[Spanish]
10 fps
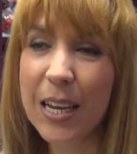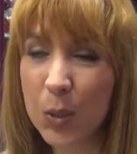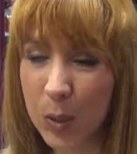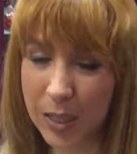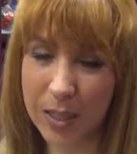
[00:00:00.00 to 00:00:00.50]

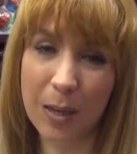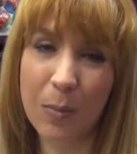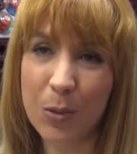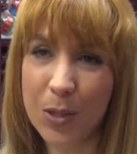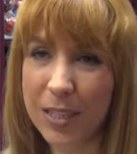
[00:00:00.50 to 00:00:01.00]
Eso
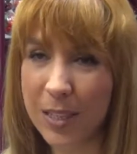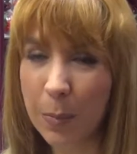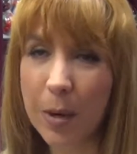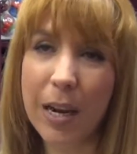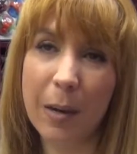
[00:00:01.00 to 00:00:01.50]
intentamos, que
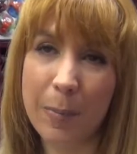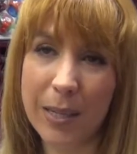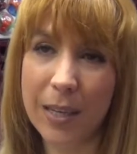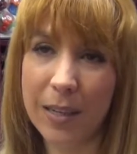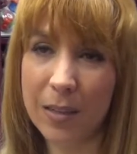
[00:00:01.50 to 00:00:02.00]
siempre
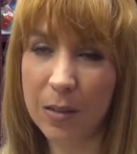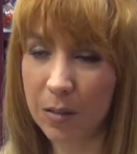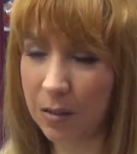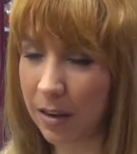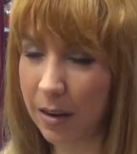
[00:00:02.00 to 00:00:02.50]

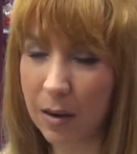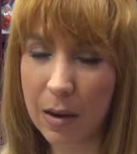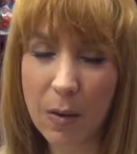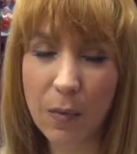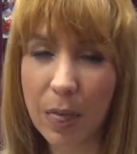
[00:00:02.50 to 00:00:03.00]
repitan. Eh,
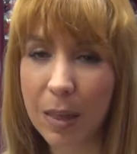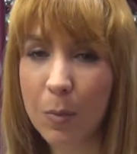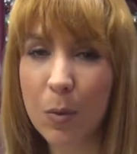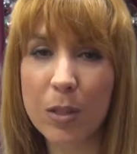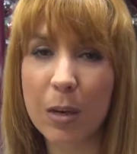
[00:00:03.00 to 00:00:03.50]
le
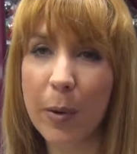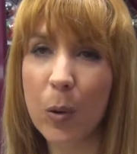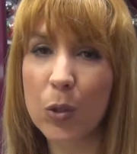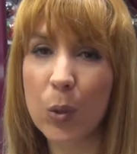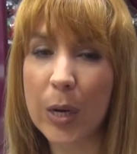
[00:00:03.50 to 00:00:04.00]
ofrecemos nuestra
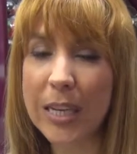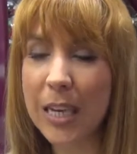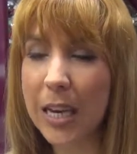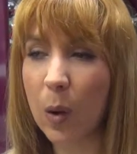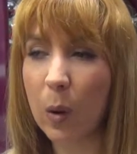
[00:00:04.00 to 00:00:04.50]
mejor
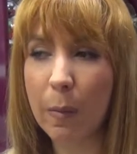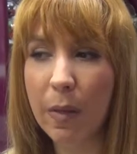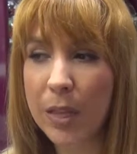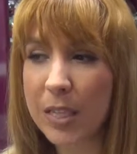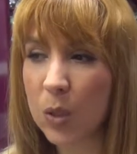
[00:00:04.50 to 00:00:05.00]
sonrisa y aunque a
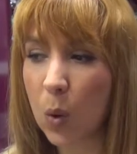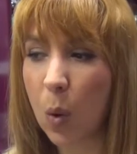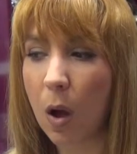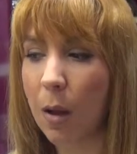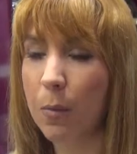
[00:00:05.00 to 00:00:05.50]
veces
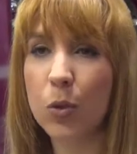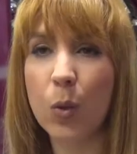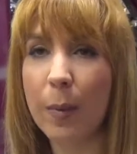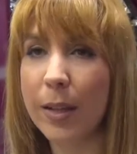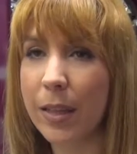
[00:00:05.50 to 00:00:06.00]
no hagamos
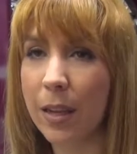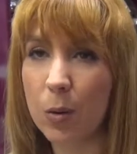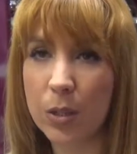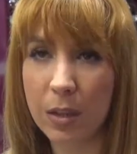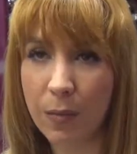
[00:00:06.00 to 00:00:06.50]
una venta,
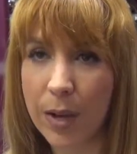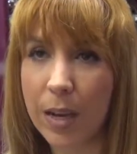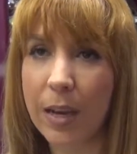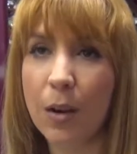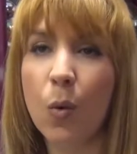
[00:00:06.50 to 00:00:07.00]
no
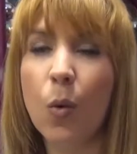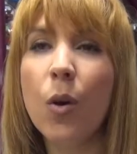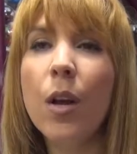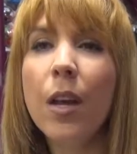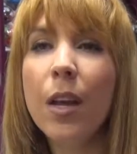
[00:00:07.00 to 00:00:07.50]
significa que no
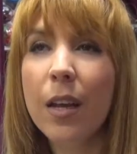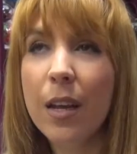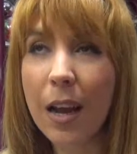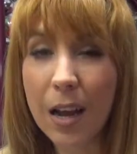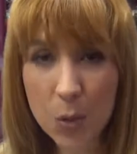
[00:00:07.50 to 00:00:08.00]

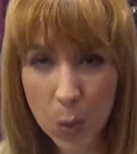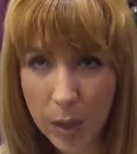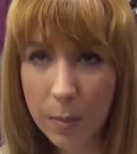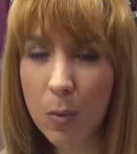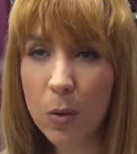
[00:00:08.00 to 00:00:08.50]

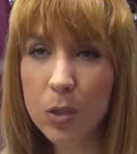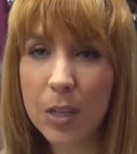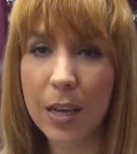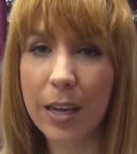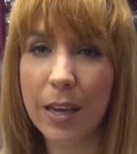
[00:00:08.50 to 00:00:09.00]
ayudemos
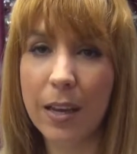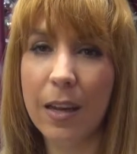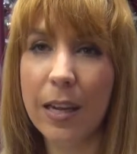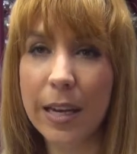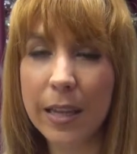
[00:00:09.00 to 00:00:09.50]
a que
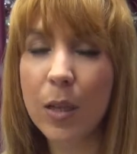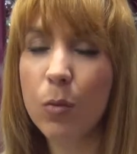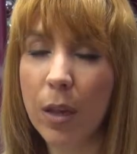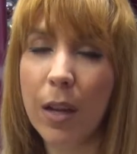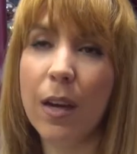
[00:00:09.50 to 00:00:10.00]
el cliente
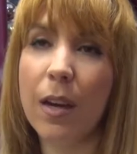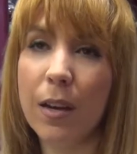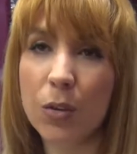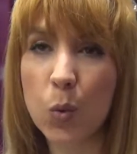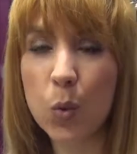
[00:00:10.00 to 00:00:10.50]

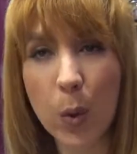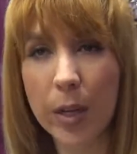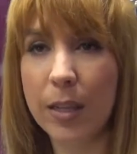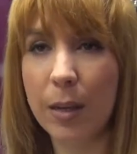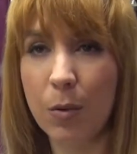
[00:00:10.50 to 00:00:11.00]
tenga sus
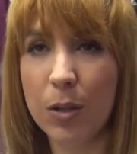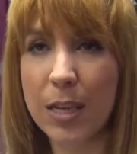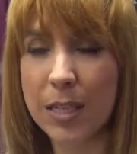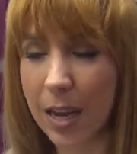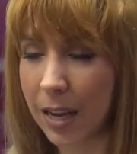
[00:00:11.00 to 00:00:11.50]
objetivos,
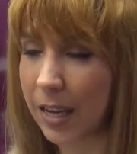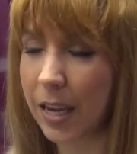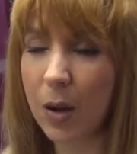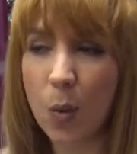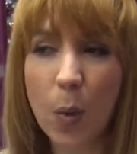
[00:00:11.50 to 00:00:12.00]
ya sea
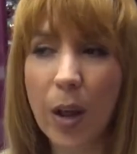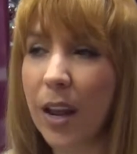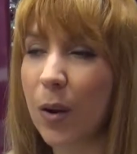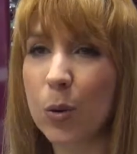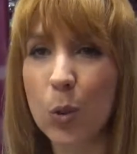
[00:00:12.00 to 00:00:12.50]
aquí o
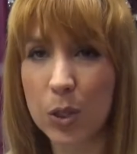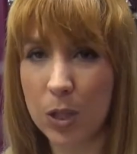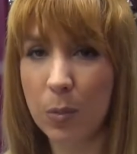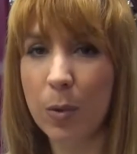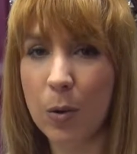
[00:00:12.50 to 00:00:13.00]
en otro
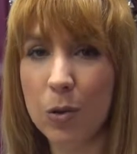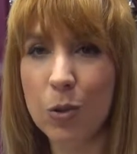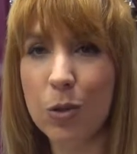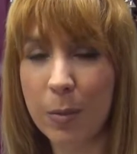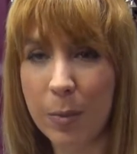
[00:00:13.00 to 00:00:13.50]
sitio, pero
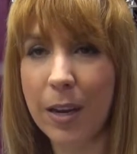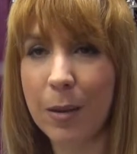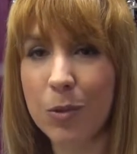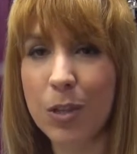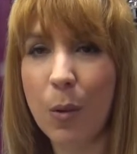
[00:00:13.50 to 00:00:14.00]
nosotros siempre
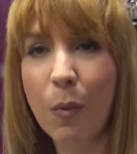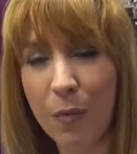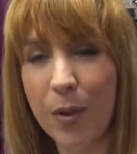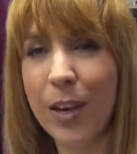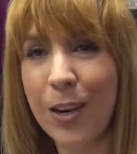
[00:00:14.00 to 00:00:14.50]
queremos que
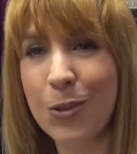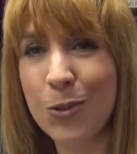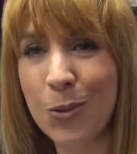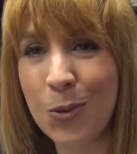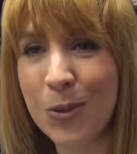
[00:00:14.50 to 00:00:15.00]
confíen en
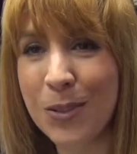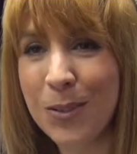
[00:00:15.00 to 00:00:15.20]
nosotros.